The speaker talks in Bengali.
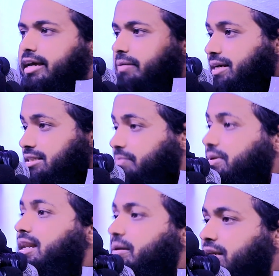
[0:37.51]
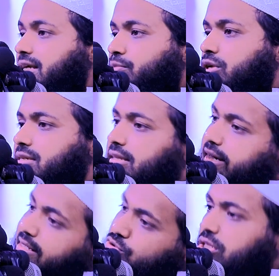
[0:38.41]
এবার জিবরিল আমিন কি বলছে
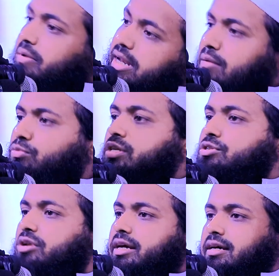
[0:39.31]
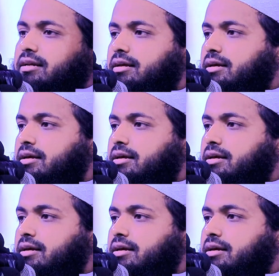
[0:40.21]
দেখেন যদি পারেন মুখস্থ রাখেন